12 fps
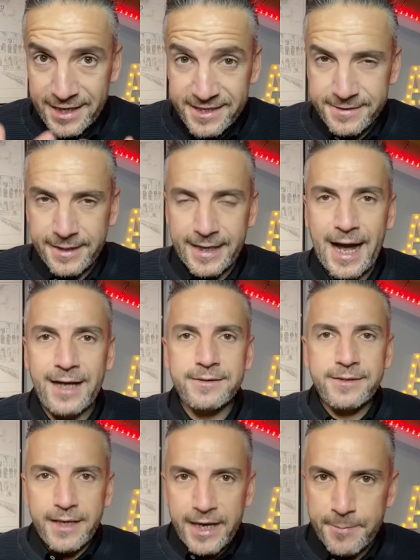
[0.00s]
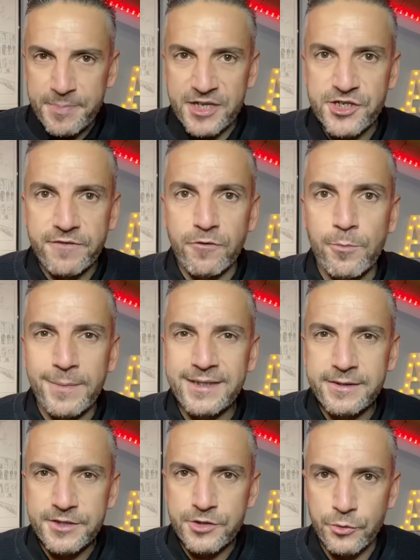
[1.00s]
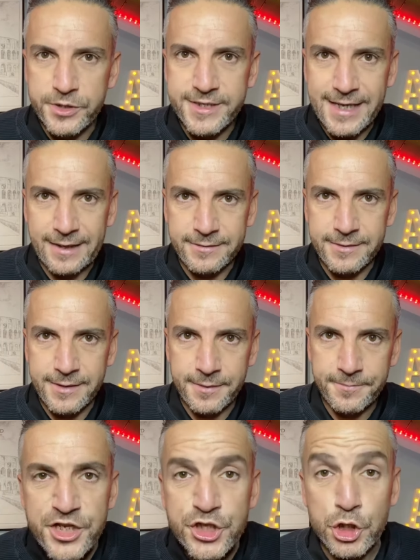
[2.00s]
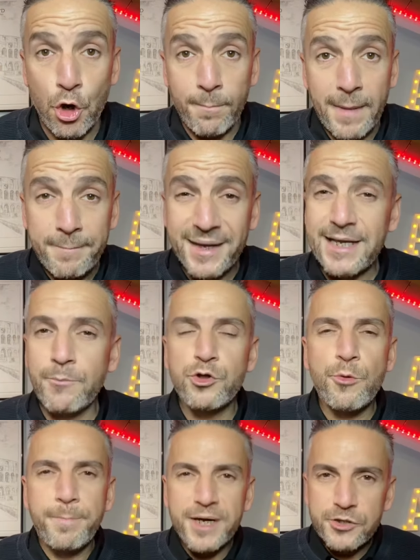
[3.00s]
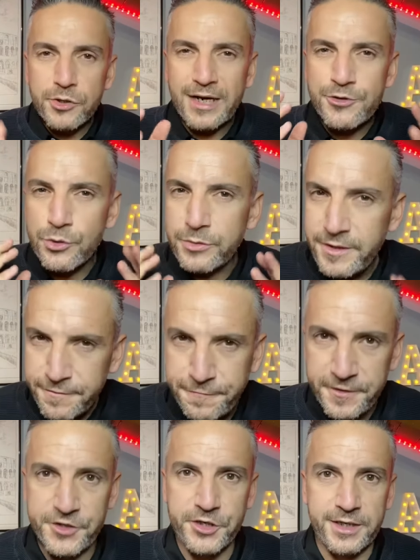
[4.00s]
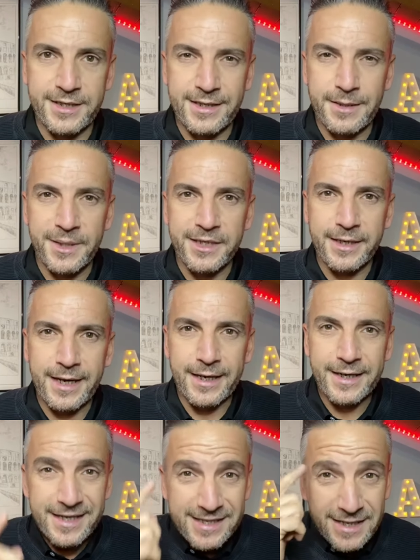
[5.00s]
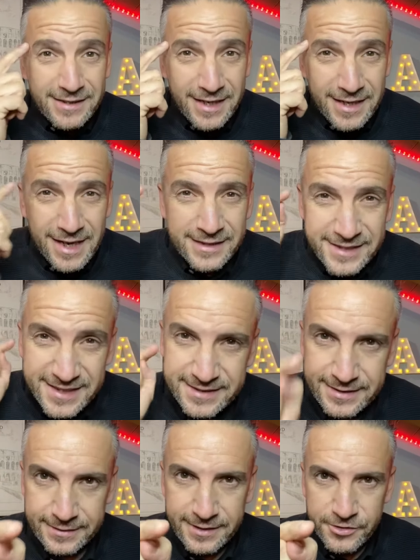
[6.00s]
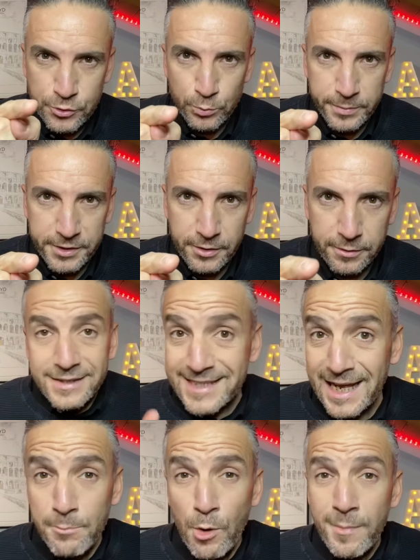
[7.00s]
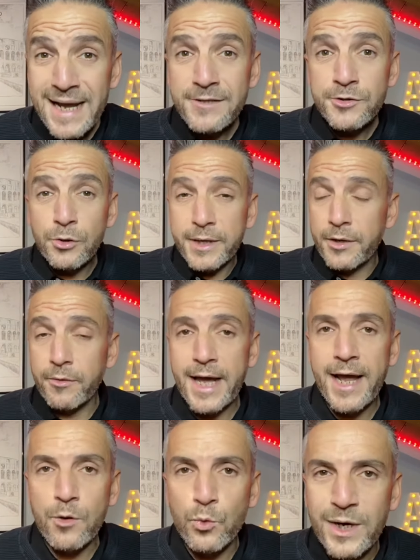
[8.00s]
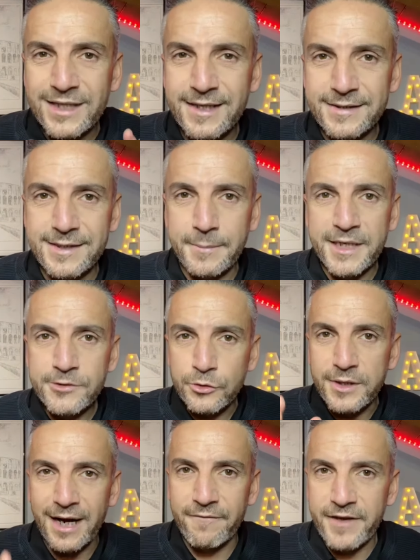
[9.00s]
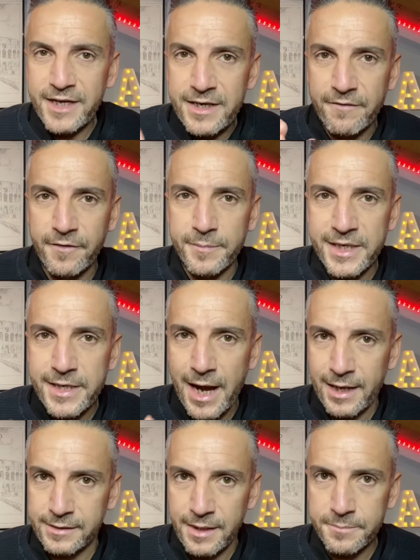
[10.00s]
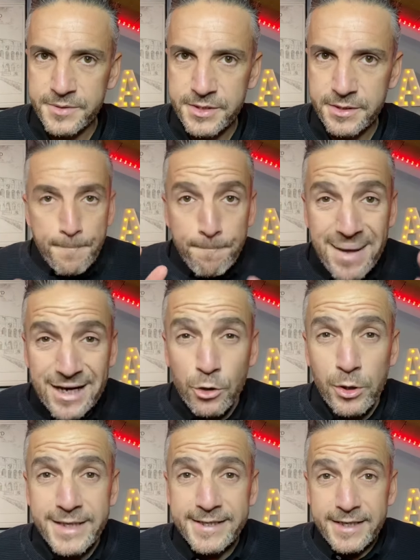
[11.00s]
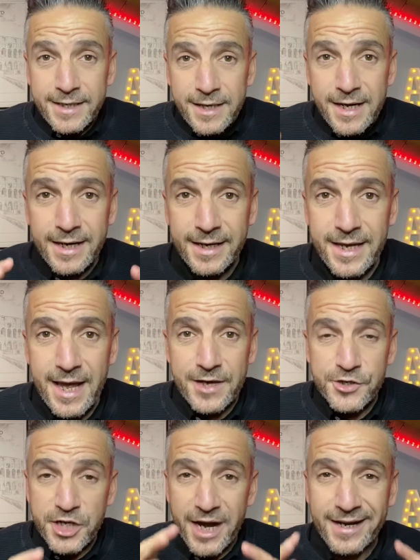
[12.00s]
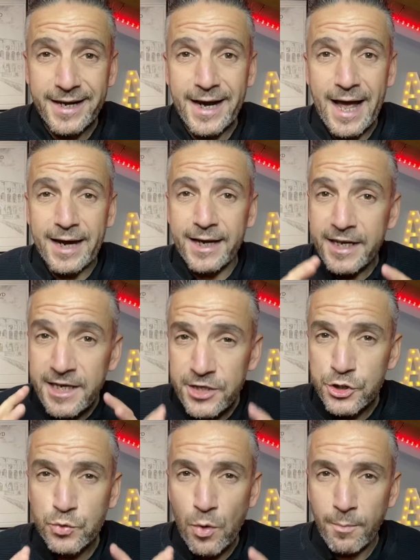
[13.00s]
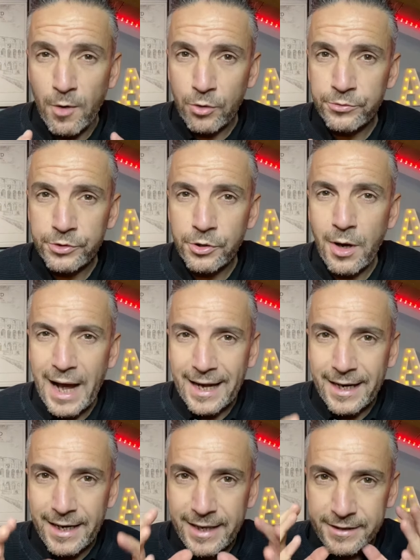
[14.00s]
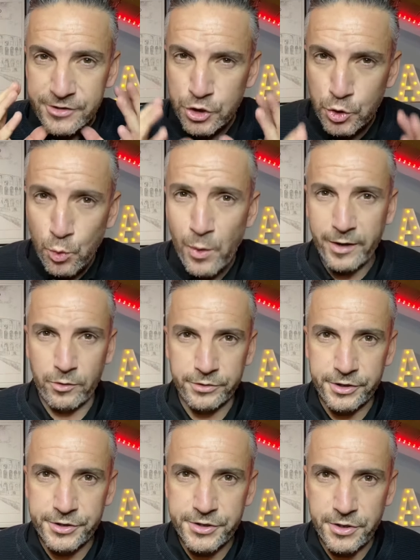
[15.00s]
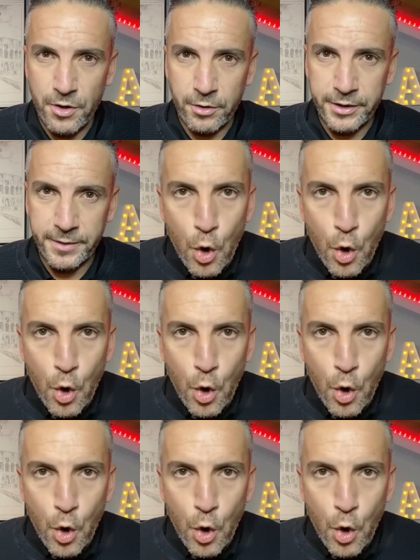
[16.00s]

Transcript: intrigante e piacevolmente scostante. Insomma, parliamo di un personaggio difficile da dimenticare, che ti entra nella testa da subito. Dal momento che non è un adattamento della vecchia famiglia Adams, mercoledì riesce a creare il suo mondo alle sue condizioni.